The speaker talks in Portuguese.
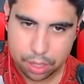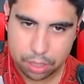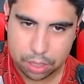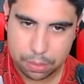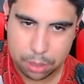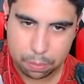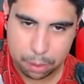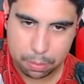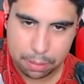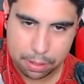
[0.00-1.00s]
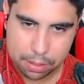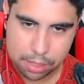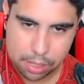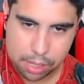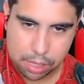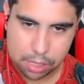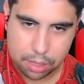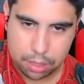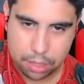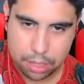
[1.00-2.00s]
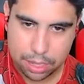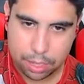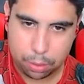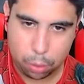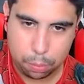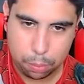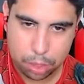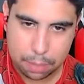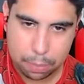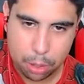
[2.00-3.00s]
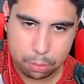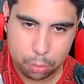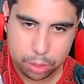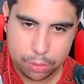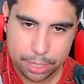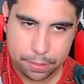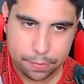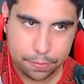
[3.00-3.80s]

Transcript: Nossa, mas o problema é que o Bu já apanhou muito, velho.